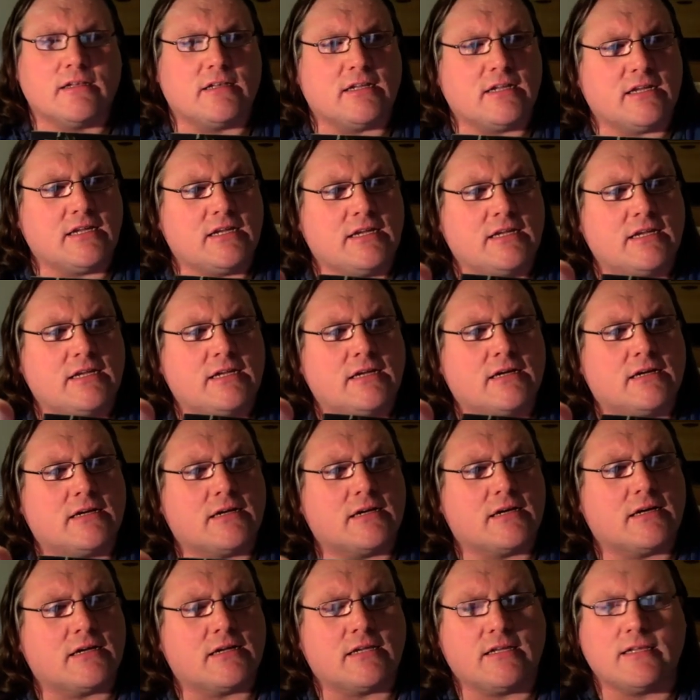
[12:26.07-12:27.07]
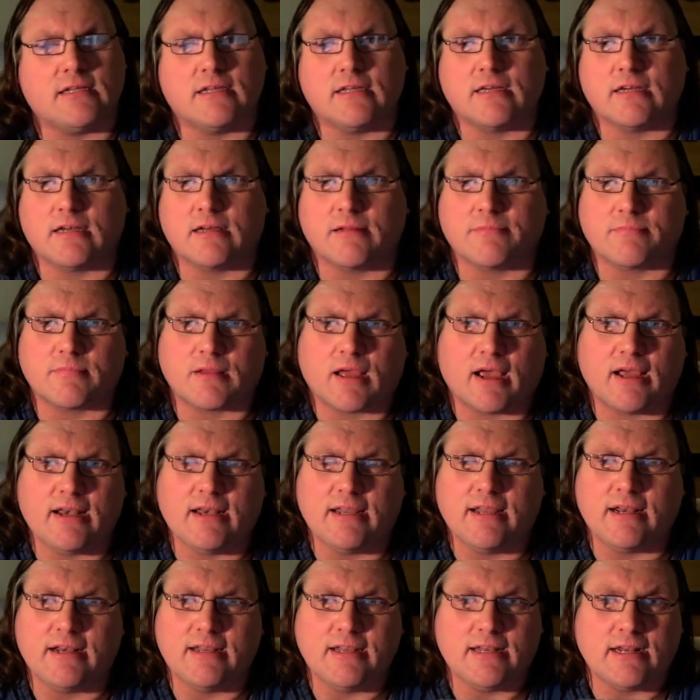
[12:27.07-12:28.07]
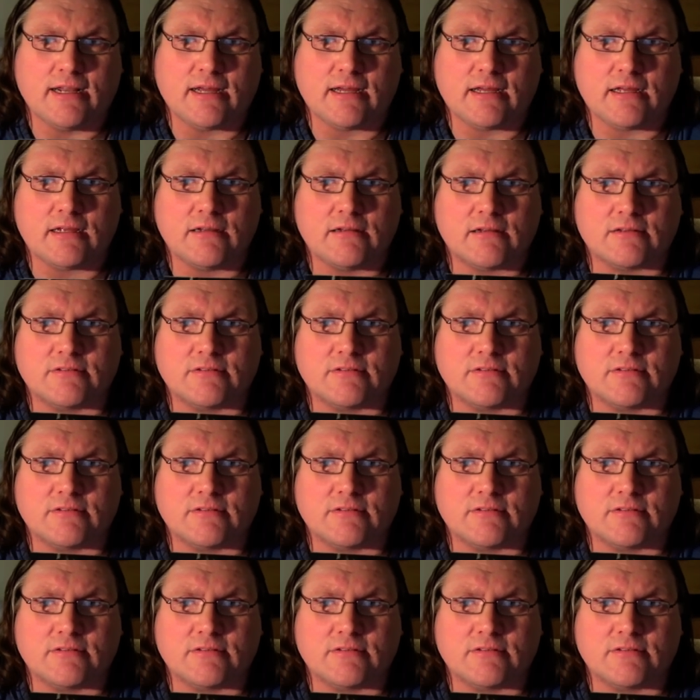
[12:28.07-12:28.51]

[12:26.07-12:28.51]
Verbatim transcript: Die äh, hier Heilige Lieder,